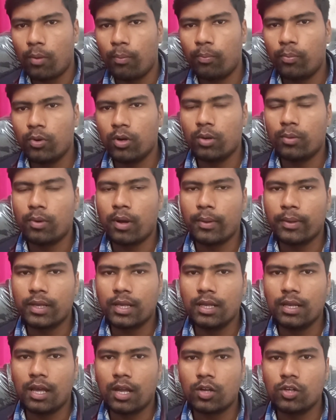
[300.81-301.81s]
সম্পূর্ণভাবে
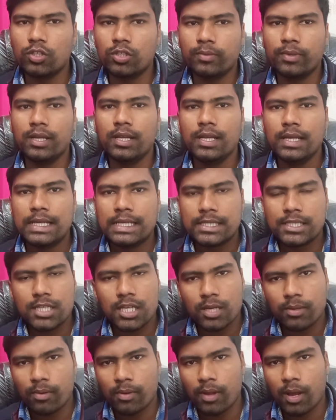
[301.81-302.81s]
ক্লিয়ার হয়ে যাবে
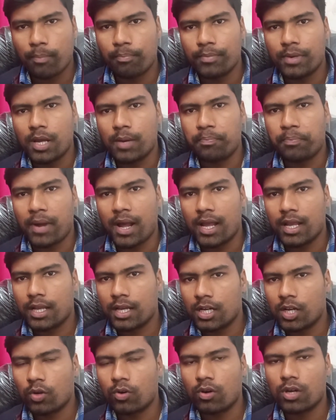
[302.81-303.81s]
যেভাবে আপনার পায়খানা